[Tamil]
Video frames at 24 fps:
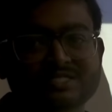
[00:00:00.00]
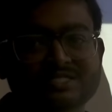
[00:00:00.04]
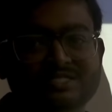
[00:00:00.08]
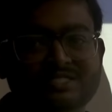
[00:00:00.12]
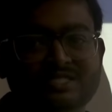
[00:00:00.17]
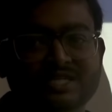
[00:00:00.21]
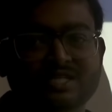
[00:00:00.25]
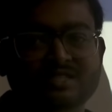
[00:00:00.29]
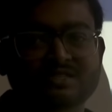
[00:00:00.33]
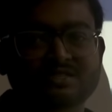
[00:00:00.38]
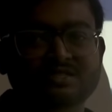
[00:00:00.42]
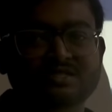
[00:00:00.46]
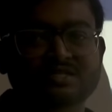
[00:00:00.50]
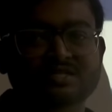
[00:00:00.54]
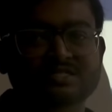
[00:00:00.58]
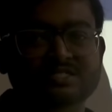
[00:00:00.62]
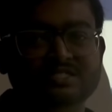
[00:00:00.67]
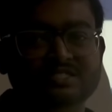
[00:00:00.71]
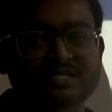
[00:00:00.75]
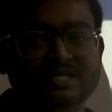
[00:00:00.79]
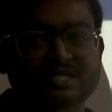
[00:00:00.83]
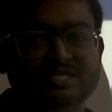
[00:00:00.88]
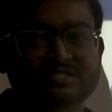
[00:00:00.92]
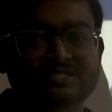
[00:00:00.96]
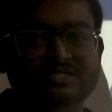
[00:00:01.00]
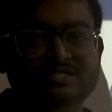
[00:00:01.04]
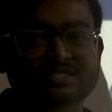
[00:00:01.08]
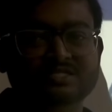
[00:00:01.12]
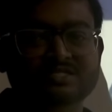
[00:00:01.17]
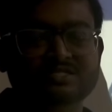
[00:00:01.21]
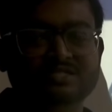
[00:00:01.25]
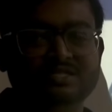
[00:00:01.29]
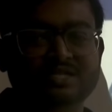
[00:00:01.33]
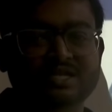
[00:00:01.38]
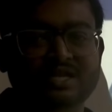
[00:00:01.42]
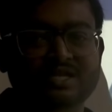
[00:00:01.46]
ஸ்ட்ரென்த்
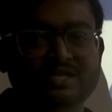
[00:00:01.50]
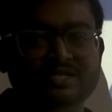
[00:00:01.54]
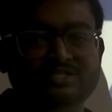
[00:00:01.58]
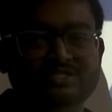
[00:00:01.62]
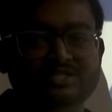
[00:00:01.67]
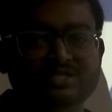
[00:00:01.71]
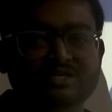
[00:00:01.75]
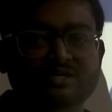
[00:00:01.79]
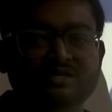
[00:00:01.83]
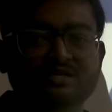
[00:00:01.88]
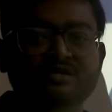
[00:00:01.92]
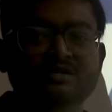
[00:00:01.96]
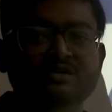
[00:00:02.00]
சக்ஸஸ் கிளாரிட்டி